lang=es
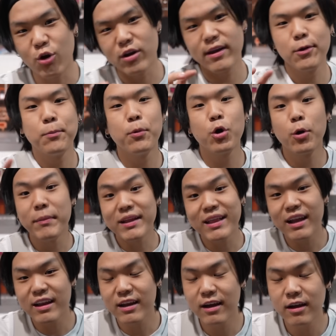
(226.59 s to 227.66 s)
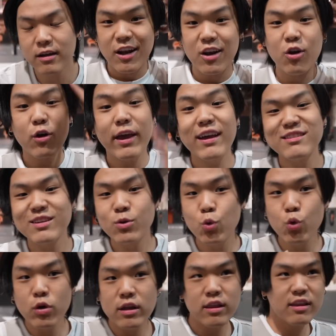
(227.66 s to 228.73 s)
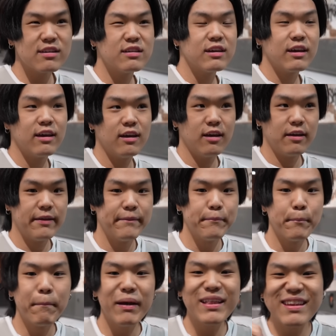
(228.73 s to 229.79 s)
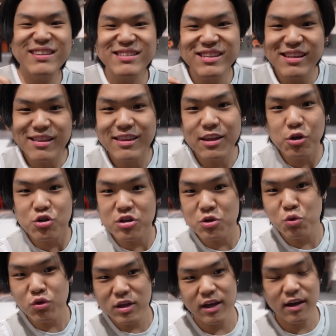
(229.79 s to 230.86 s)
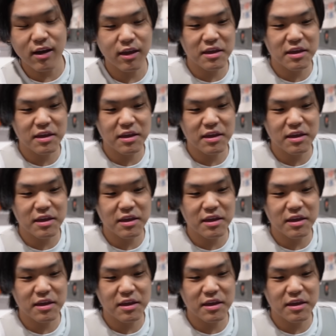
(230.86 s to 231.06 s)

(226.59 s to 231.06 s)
corregir un poco mi técnica. Lo que hace Curry dice que mete 100 tiros en un día. Es